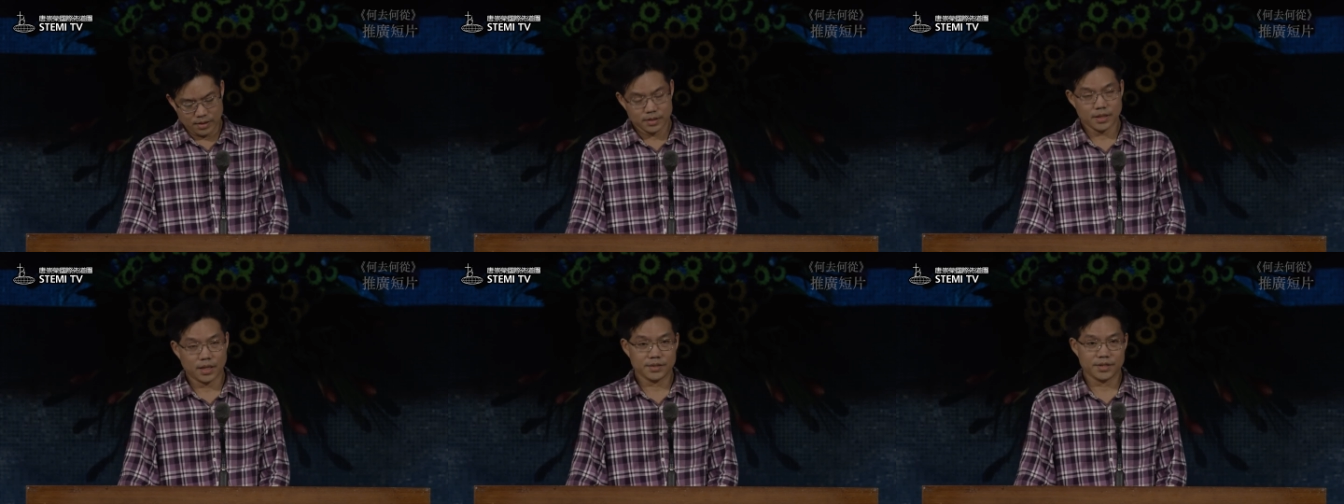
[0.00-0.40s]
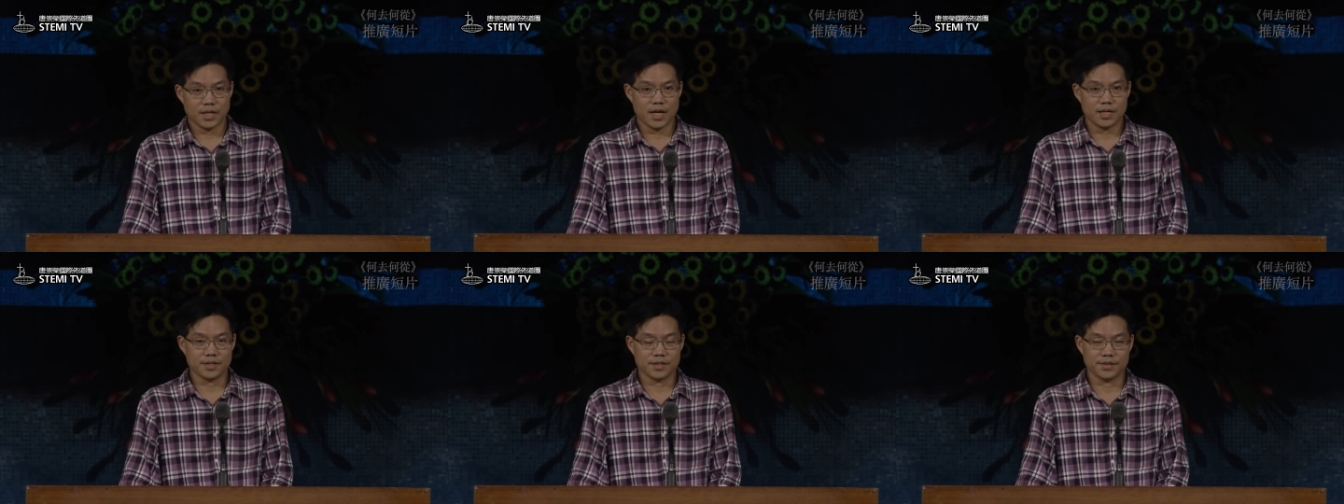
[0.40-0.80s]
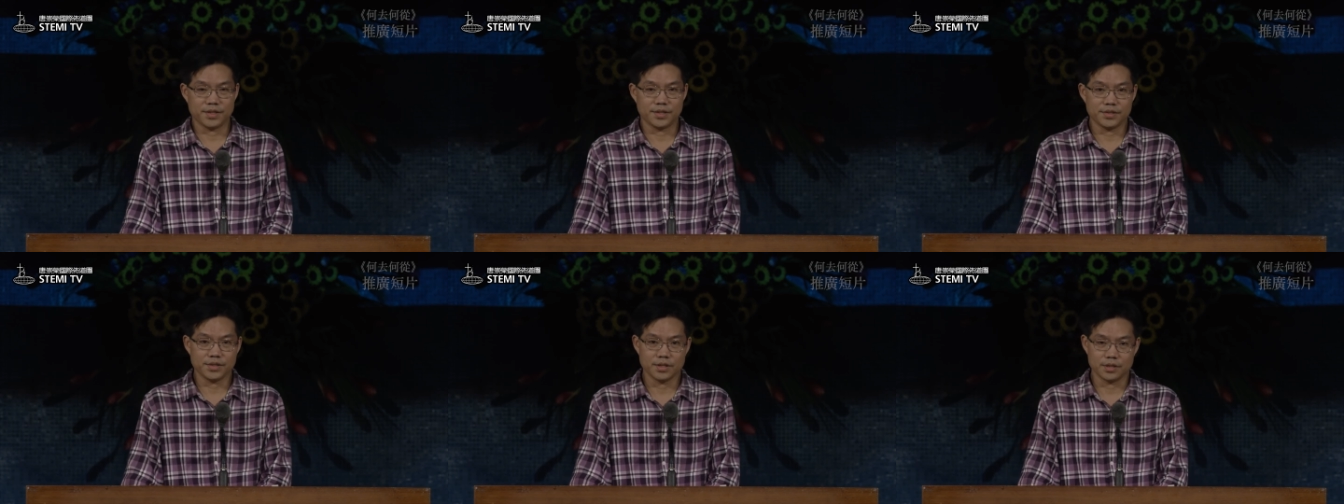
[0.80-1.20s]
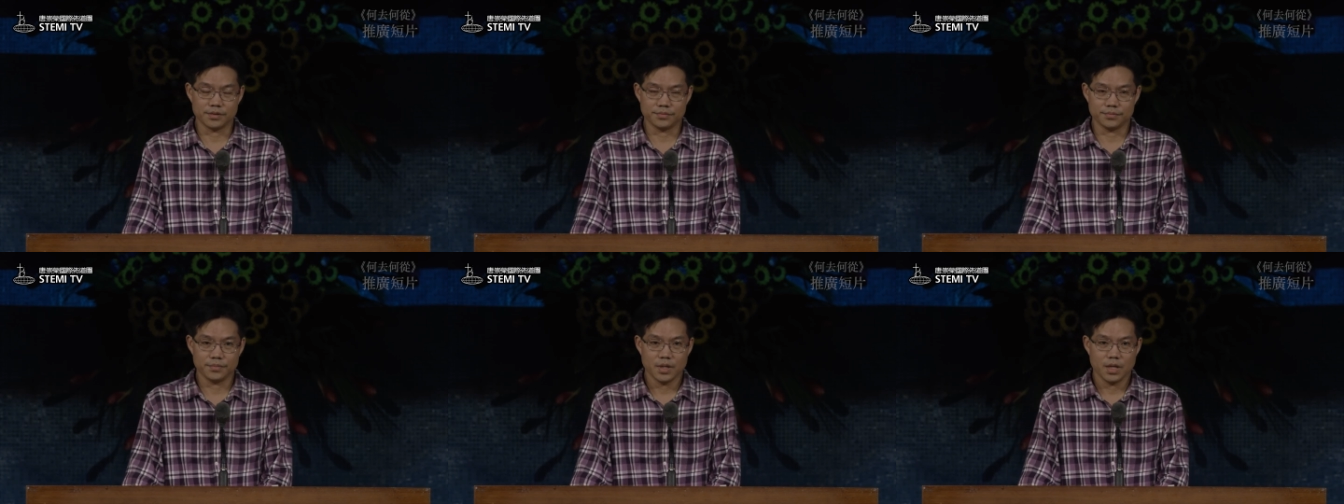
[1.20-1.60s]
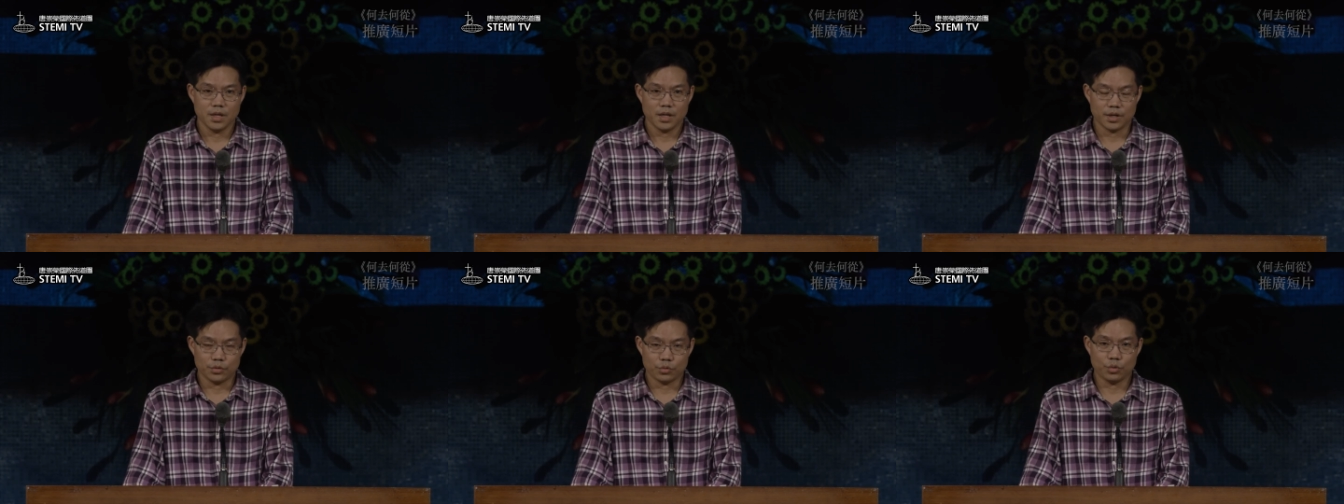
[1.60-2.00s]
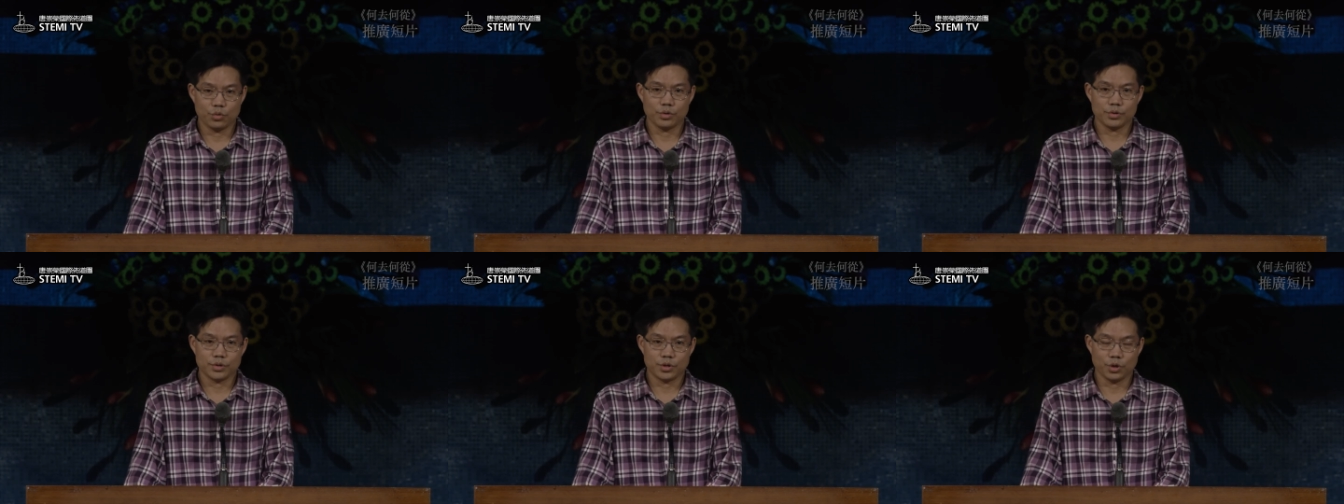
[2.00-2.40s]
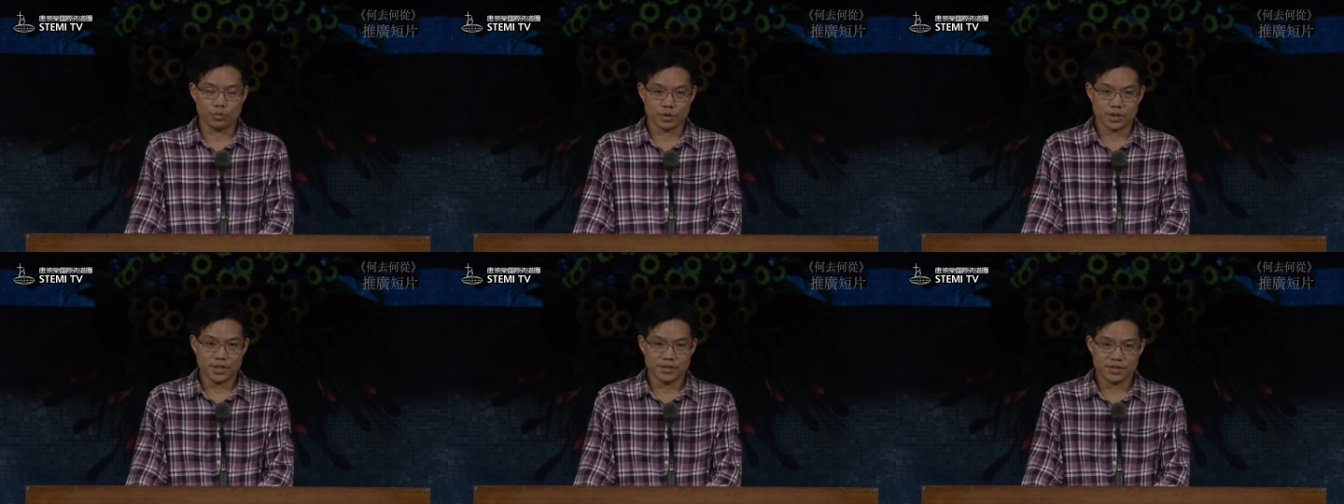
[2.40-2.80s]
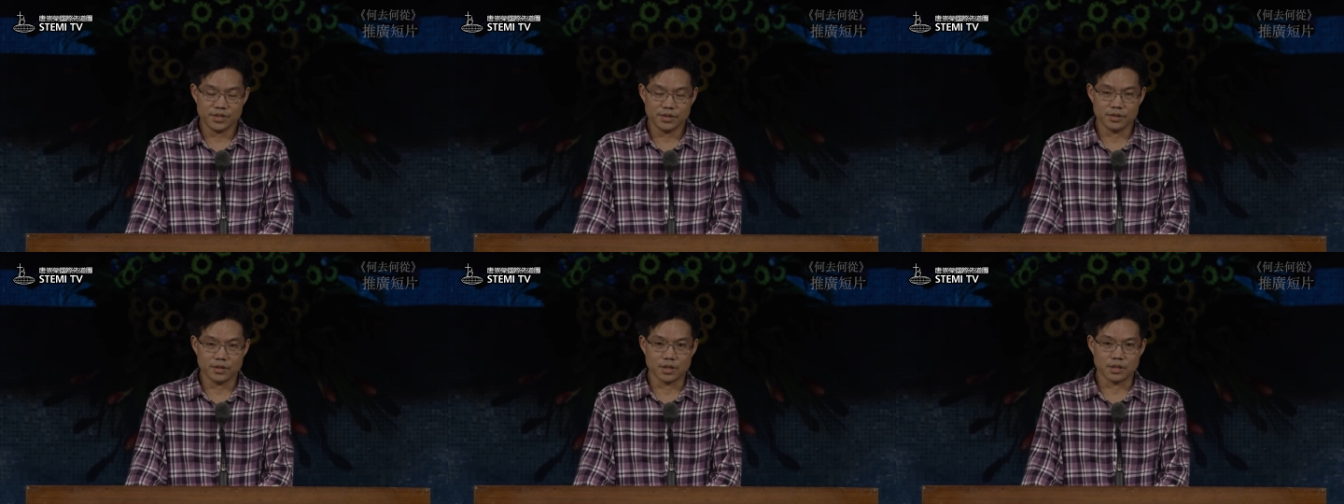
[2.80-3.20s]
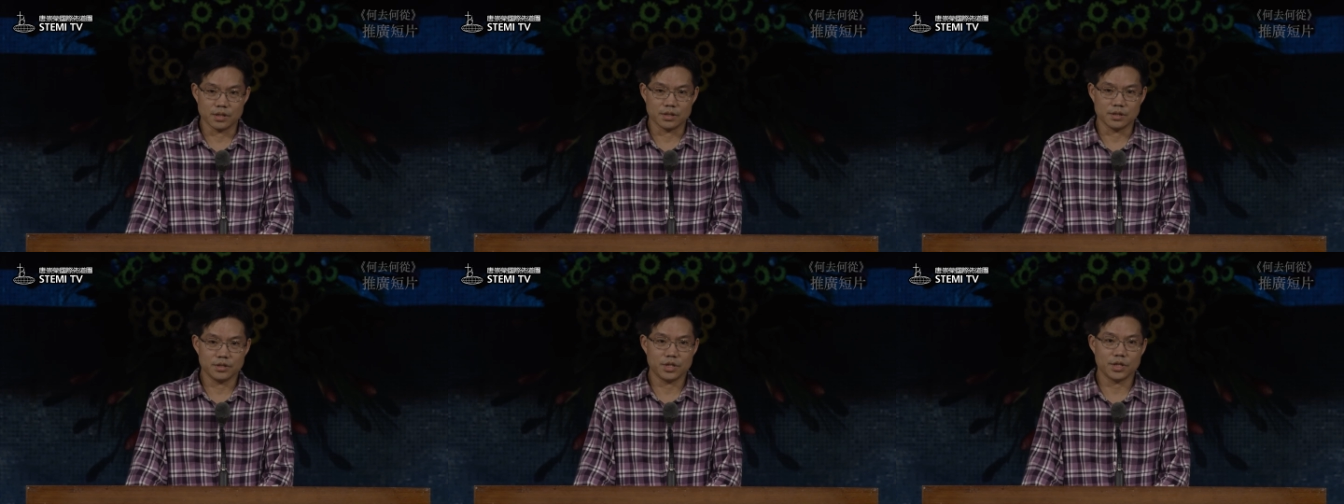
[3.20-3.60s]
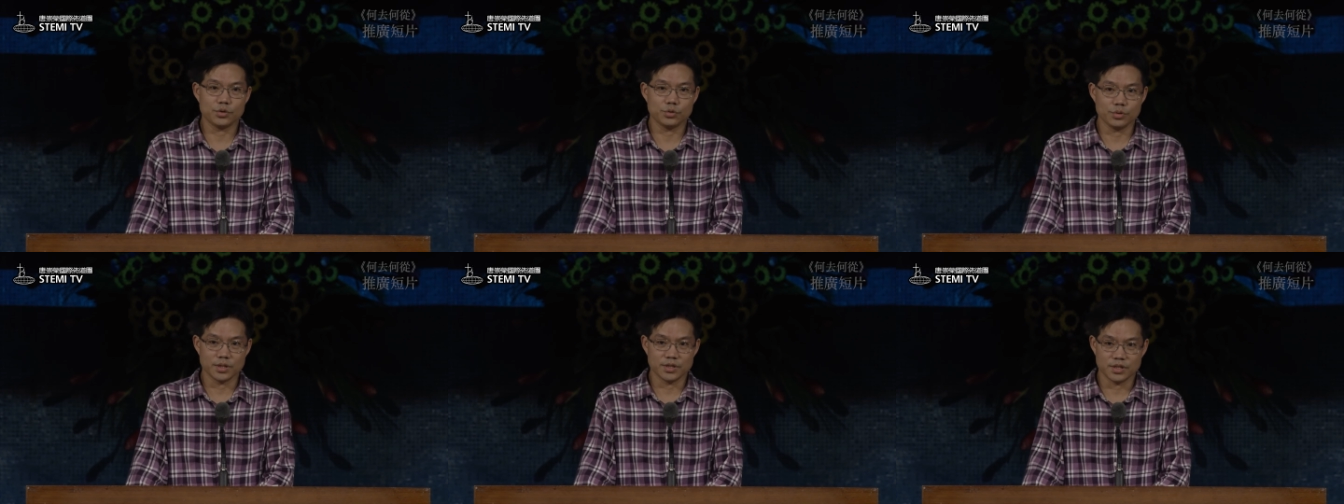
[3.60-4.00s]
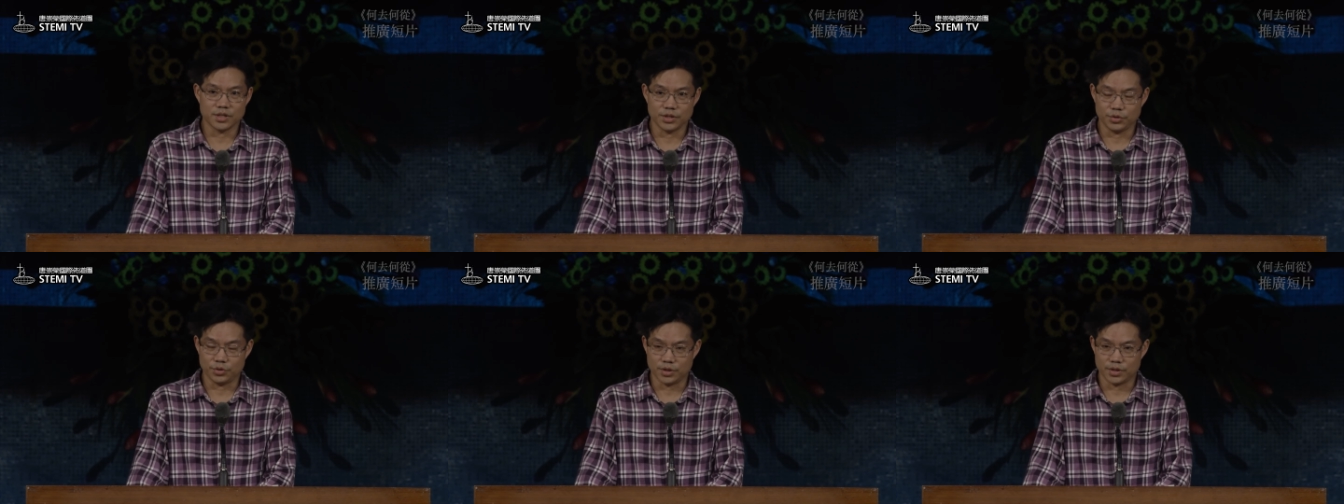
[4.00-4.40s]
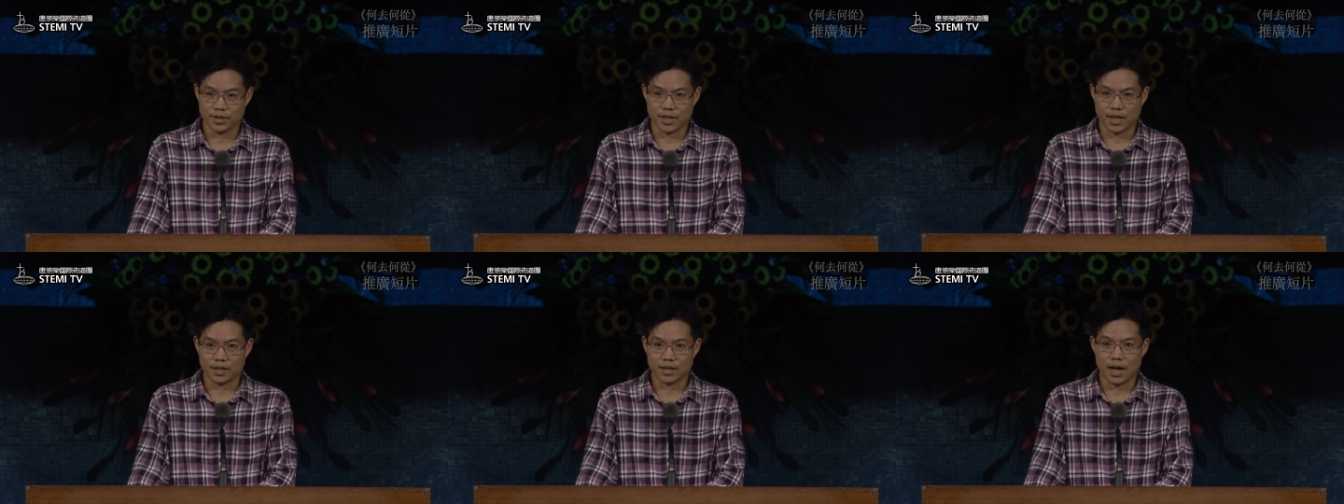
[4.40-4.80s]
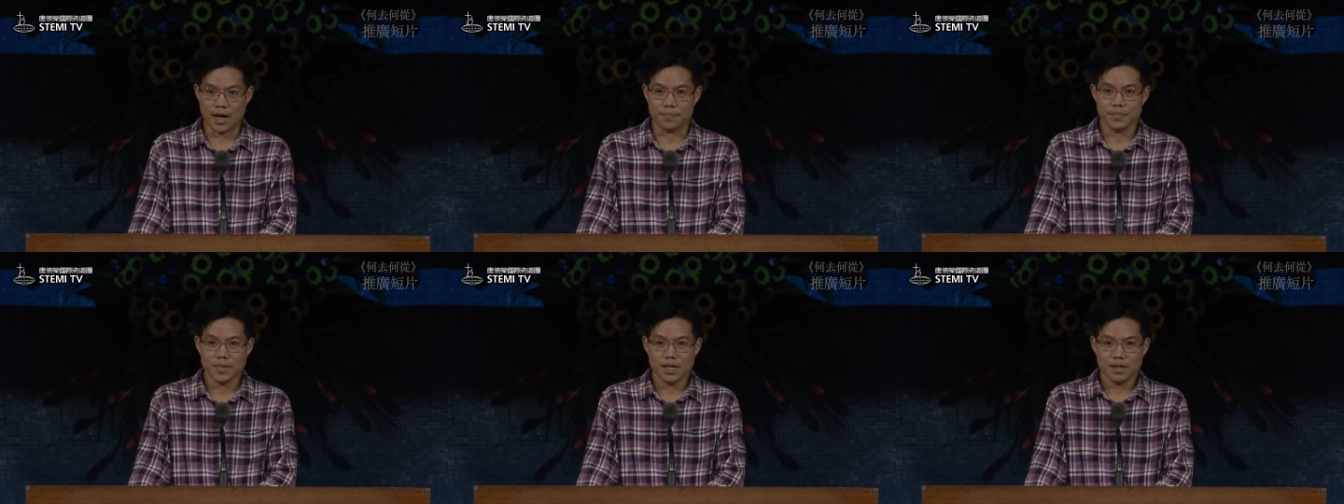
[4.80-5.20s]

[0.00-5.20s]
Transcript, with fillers: 像现在的年轻人，很多就我认识的、接触的这些学生来看，